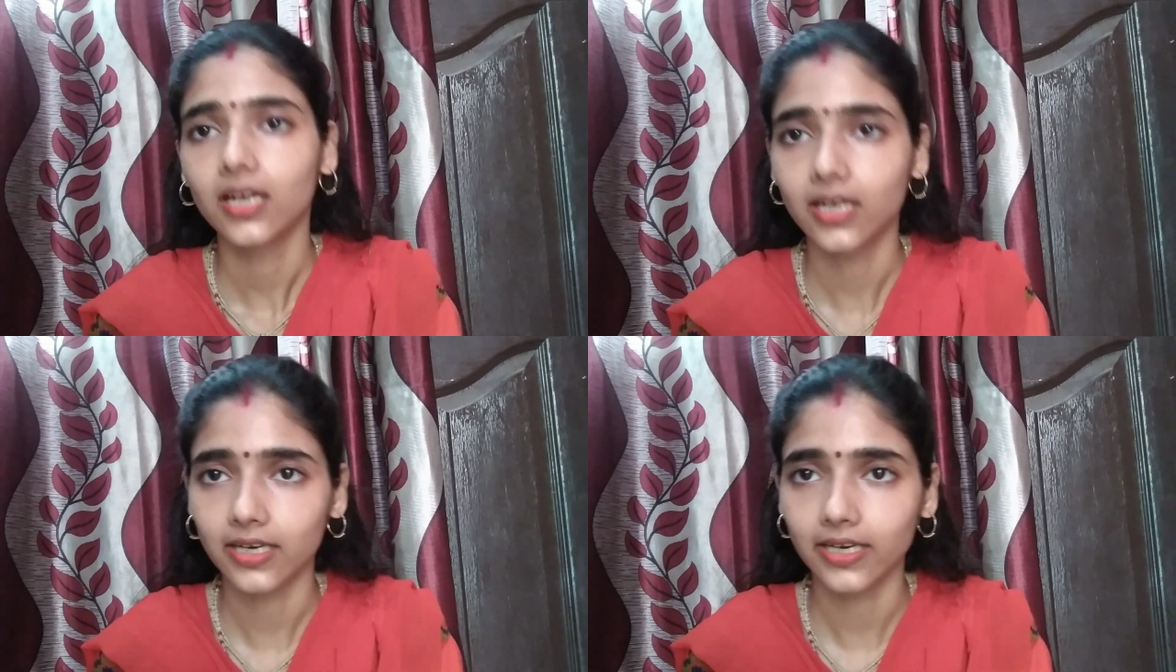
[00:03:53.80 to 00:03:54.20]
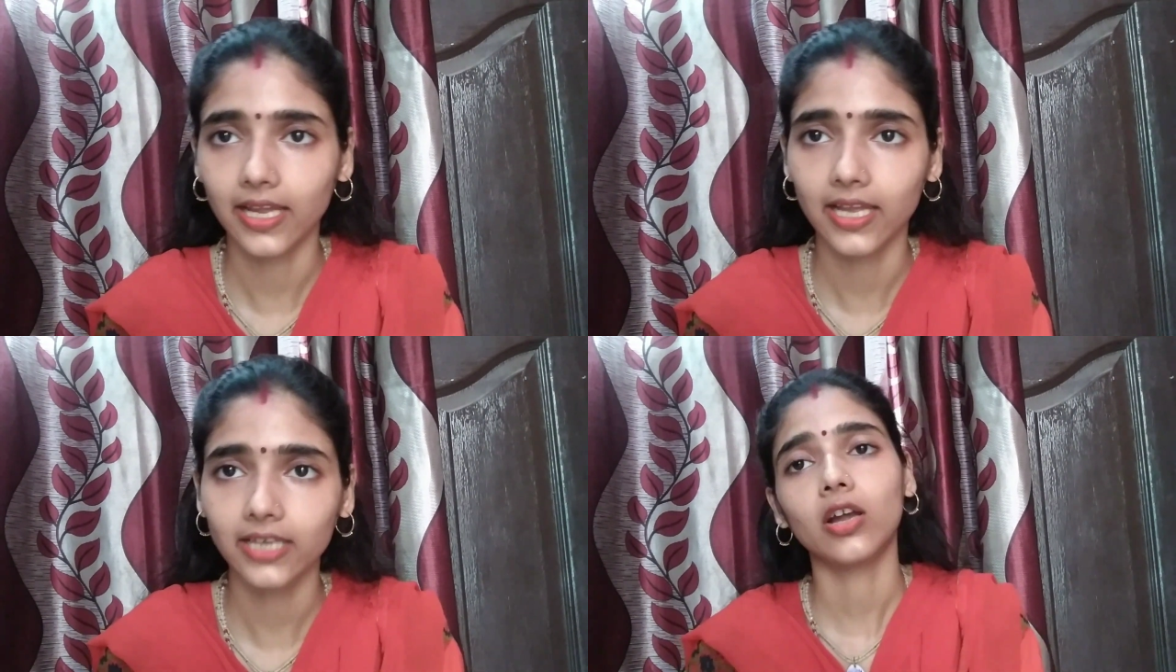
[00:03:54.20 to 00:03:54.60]
करना
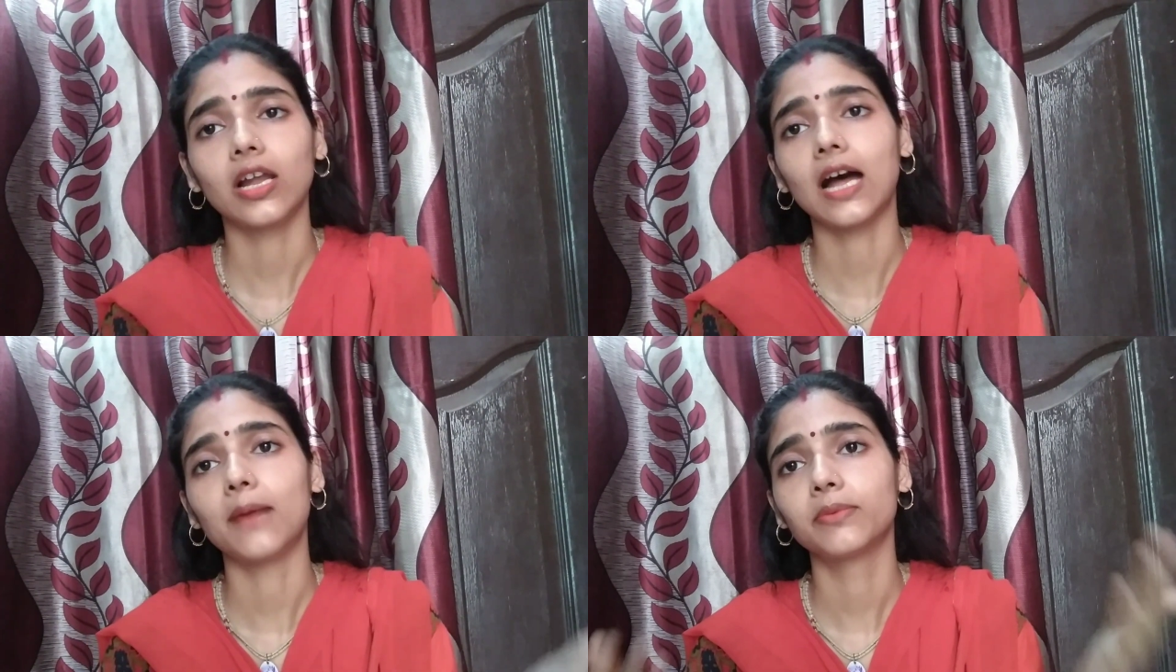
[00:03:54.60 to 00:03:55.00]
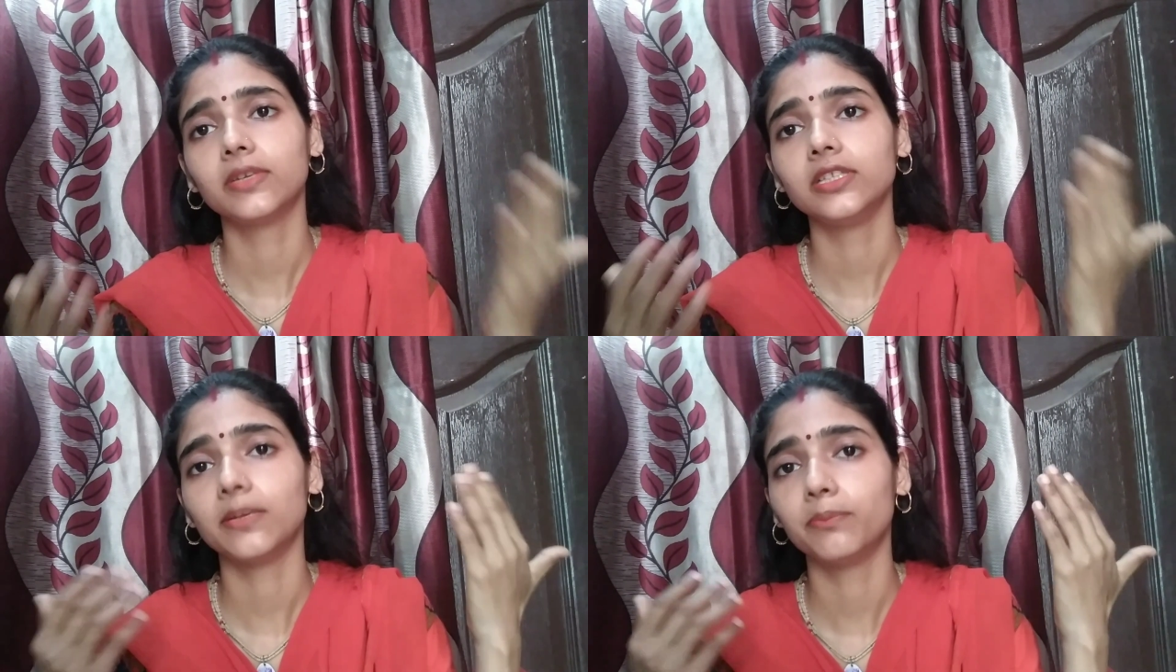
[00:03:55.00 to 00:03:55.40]
है और
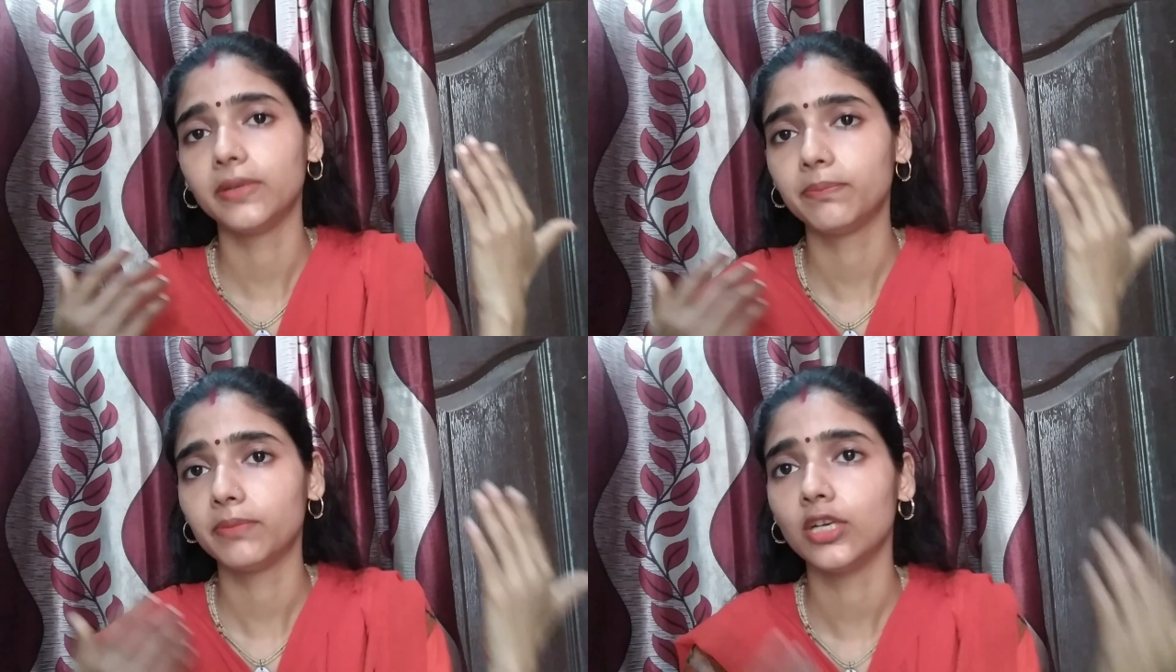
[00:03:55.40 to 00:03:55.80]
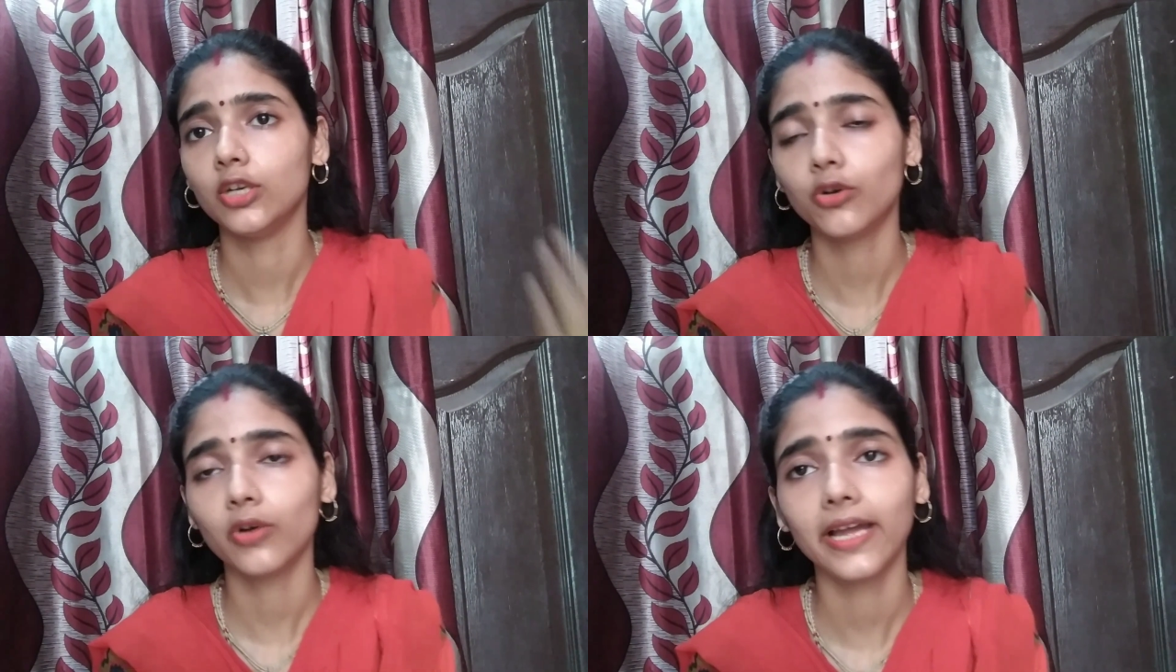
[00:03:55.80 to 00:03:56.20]
आपकी जब बीपी
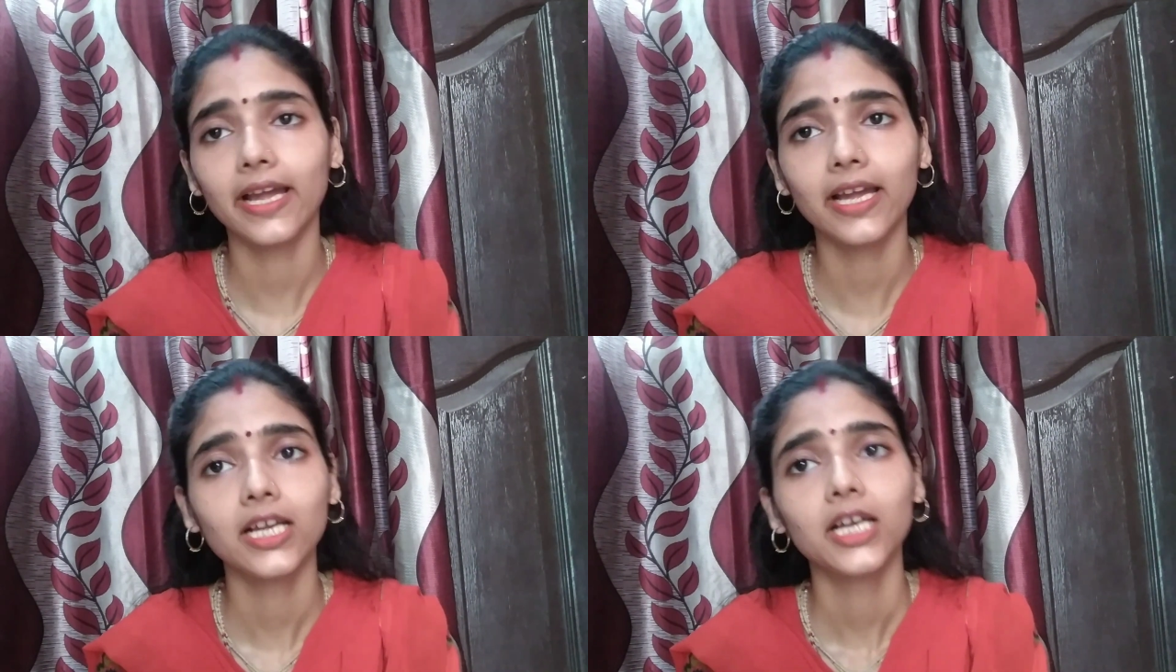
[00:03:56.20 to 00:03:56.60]
लो है